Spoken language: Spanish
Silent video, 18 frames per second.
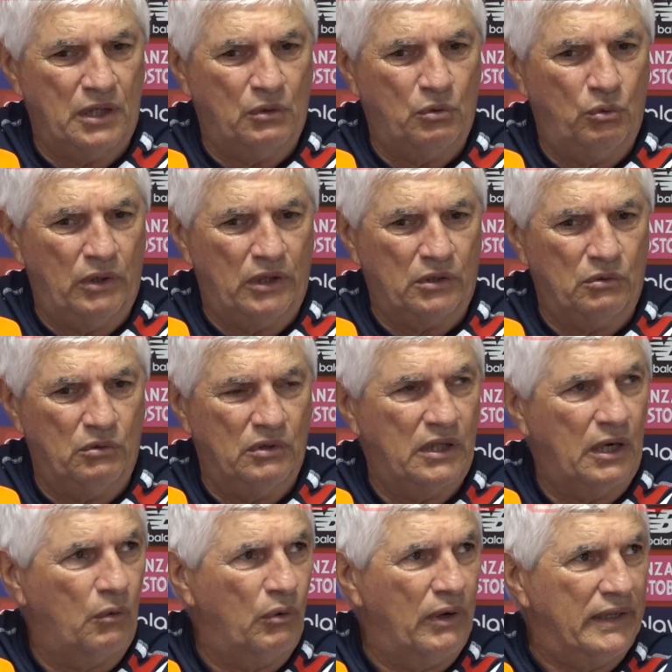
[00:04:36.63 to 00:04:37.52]
a jugar con
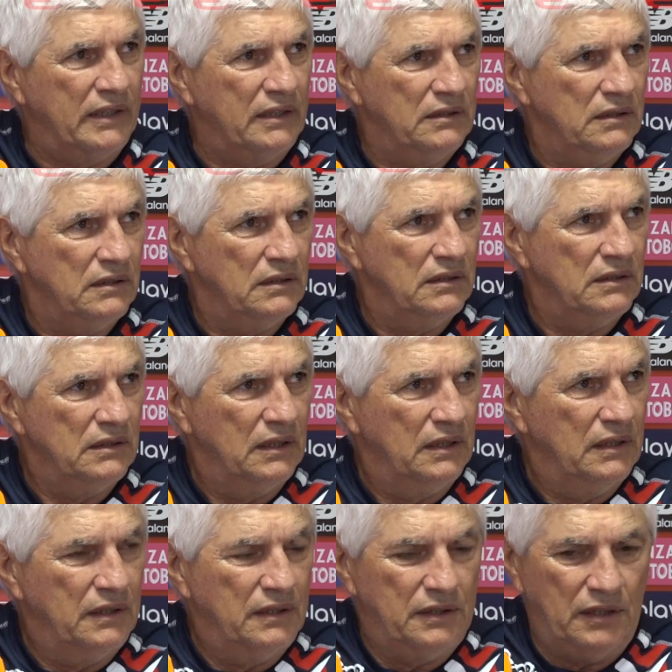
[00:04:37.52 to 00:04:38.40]
Jaguares
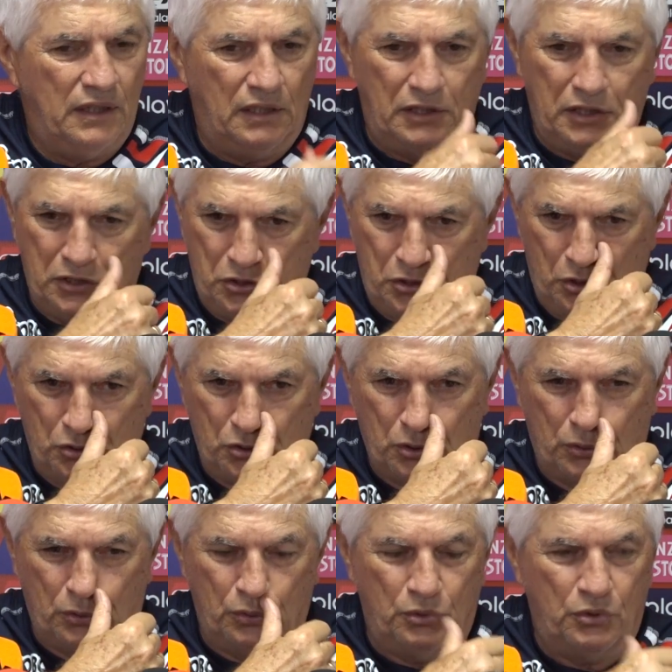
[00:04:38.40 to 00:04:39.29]
y el
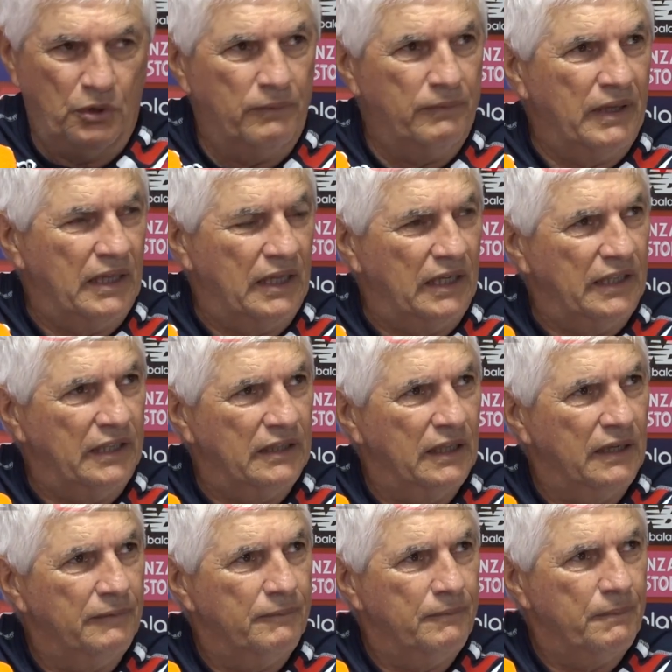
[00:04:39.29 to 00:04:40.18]
18 con Unión
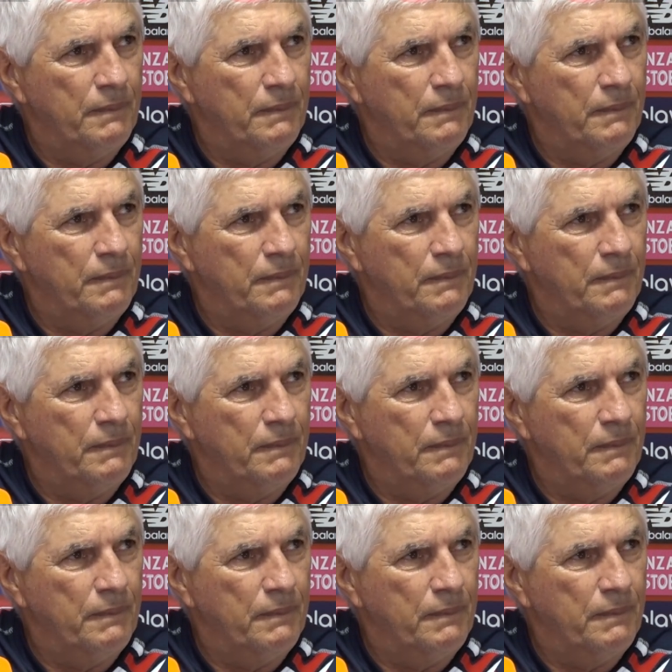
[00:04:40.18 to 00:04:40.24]
Magdalena.